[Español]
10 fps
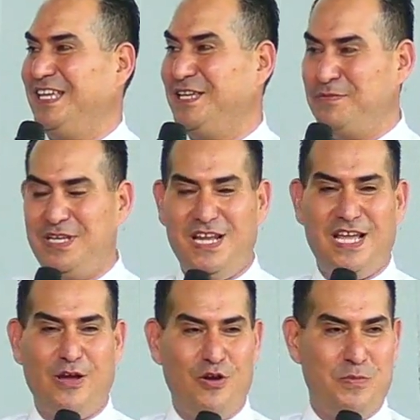Y miren
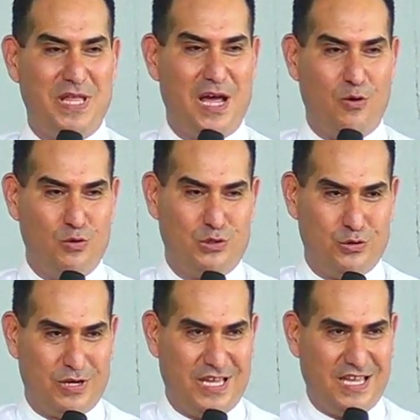que hoy me da
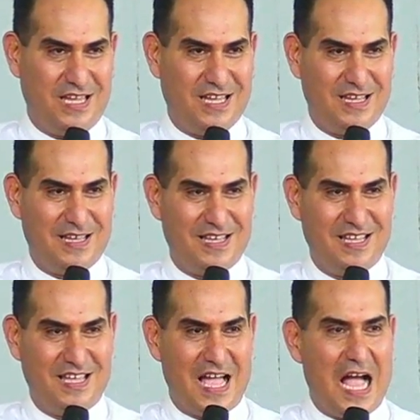gusto que
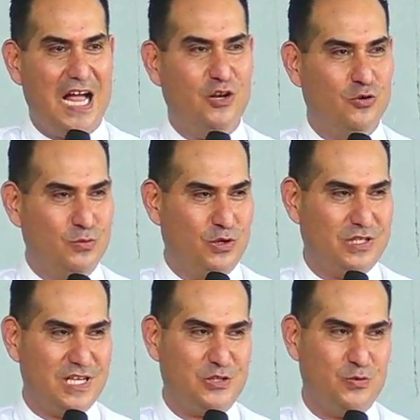alumnos
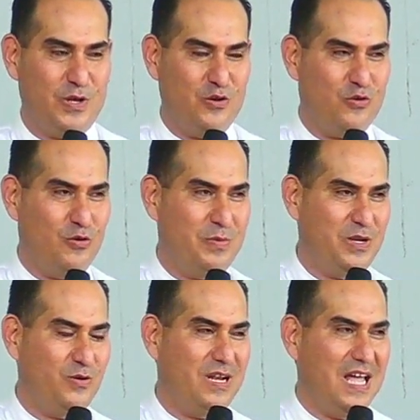que estuvieron
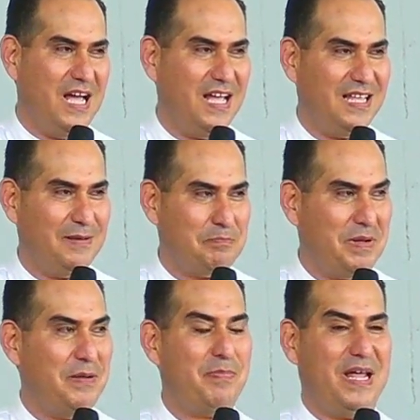conmigo en la
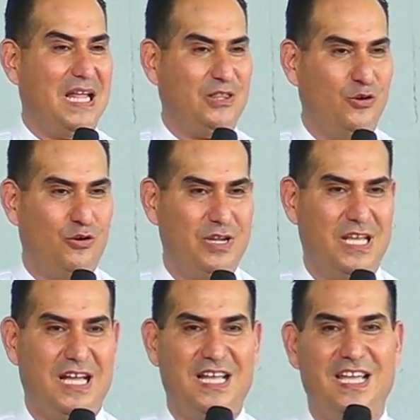
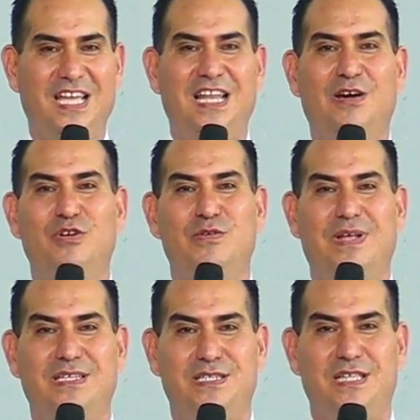preparatoria, en la
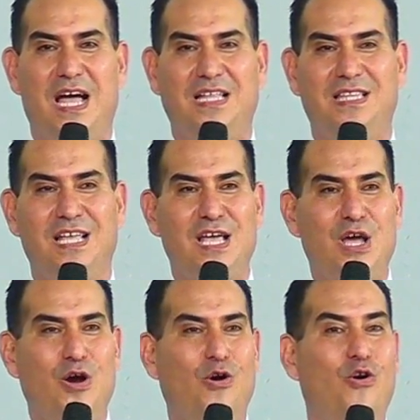universidad,
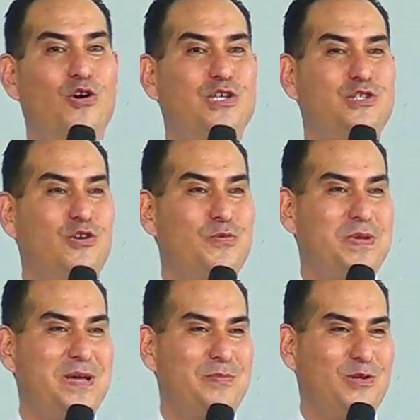hoy son
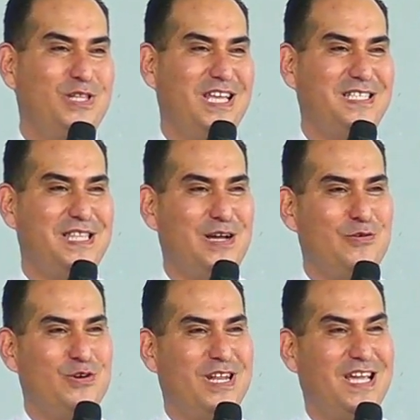miembros de esta
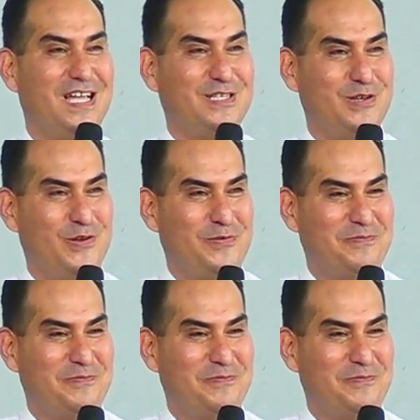congregación.